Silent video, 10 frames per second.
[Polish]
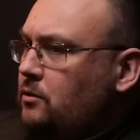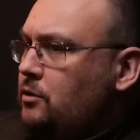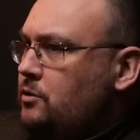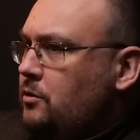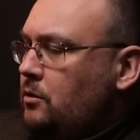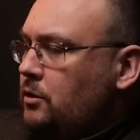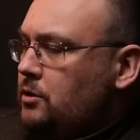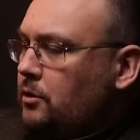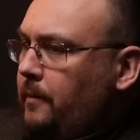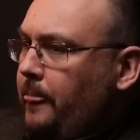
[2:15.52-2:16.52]
niż
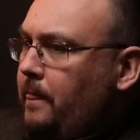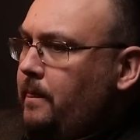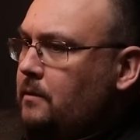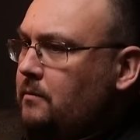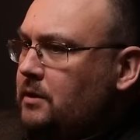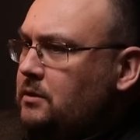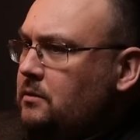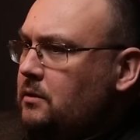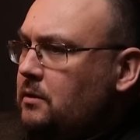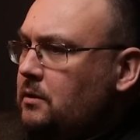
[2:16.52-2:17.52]
rolniczo,
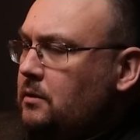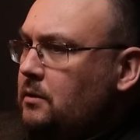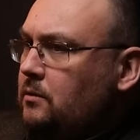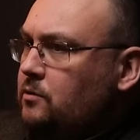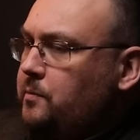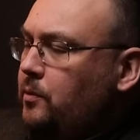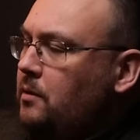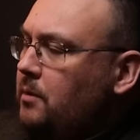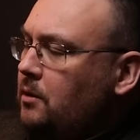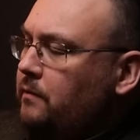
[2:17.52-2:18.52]
natomiast y, wspólny
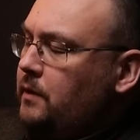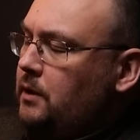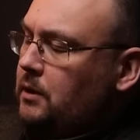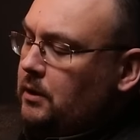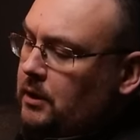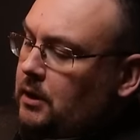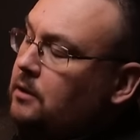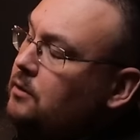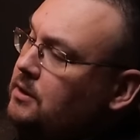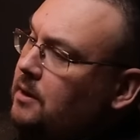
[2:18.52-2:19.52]
mianownik
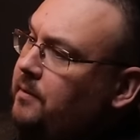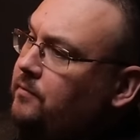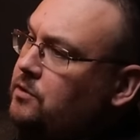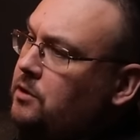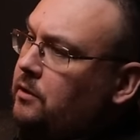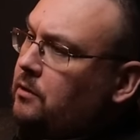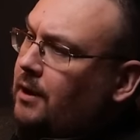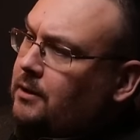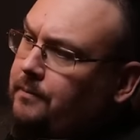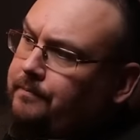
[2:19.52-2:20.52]
to jest na pewno Zielony
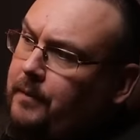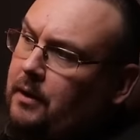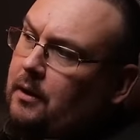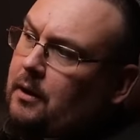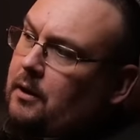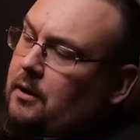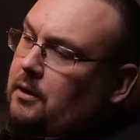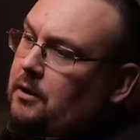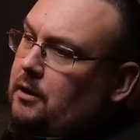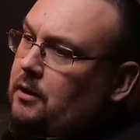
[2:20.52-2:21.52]
Ład.
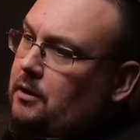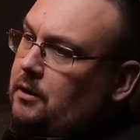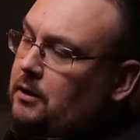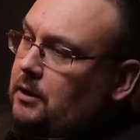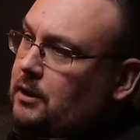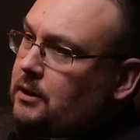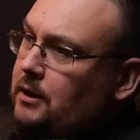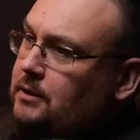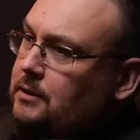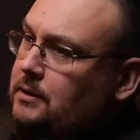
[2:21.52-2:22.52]
I jak
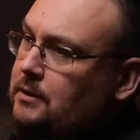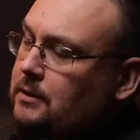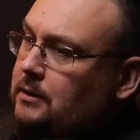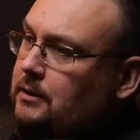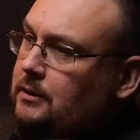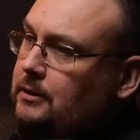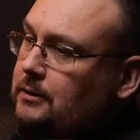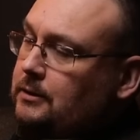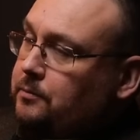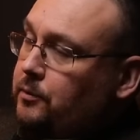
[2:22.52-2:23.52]
teraz
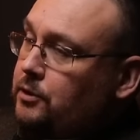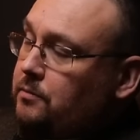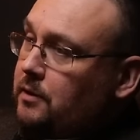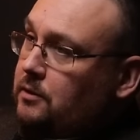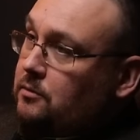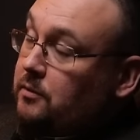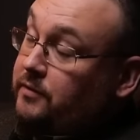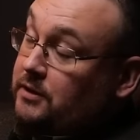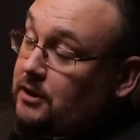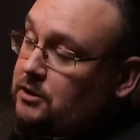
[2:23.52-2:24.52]
y, spojrzymy sobie
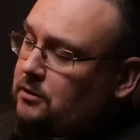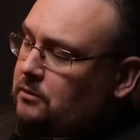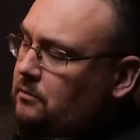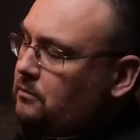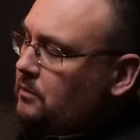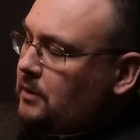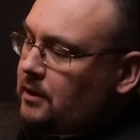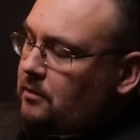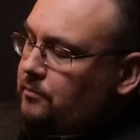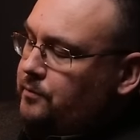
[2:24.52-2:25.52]
wstecz i tą
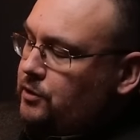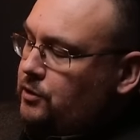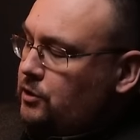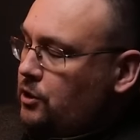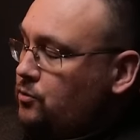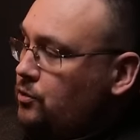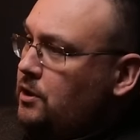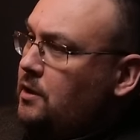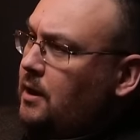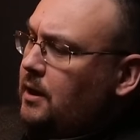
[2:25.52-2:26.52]
taką przeszłość
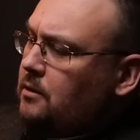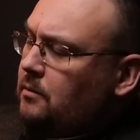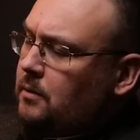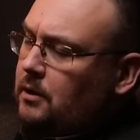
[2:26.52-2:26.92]
niedaleką,